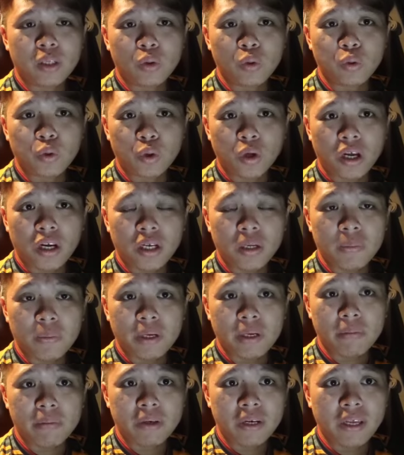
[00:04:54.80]
ditujukan
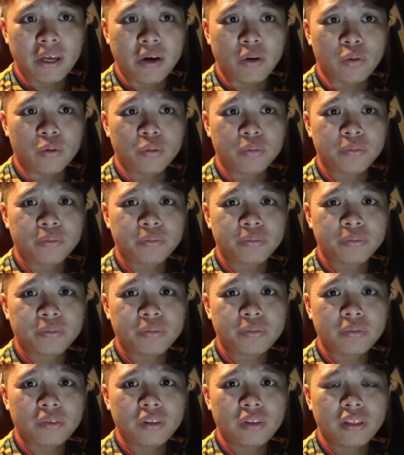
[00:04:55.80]
kepada beliau.
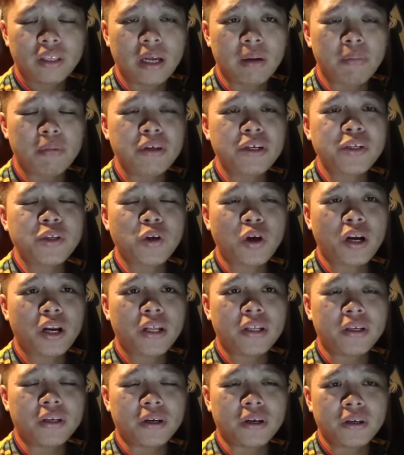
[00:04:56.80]
Nah,
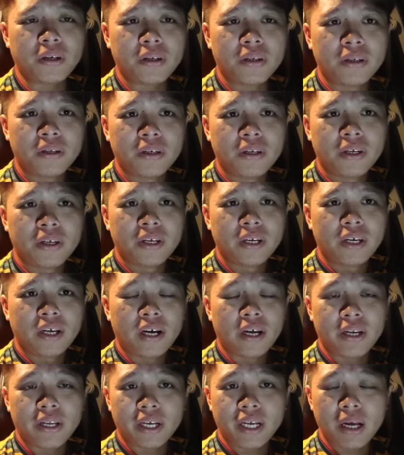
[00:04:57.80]
persoalannya,
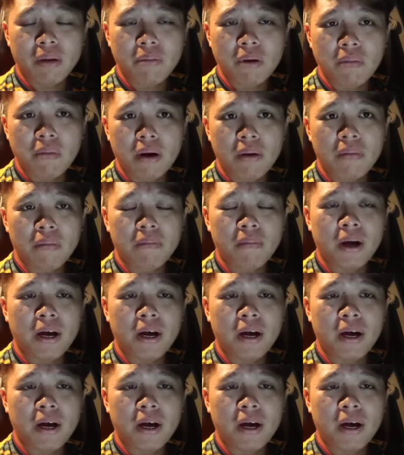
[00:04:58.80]
adakah memang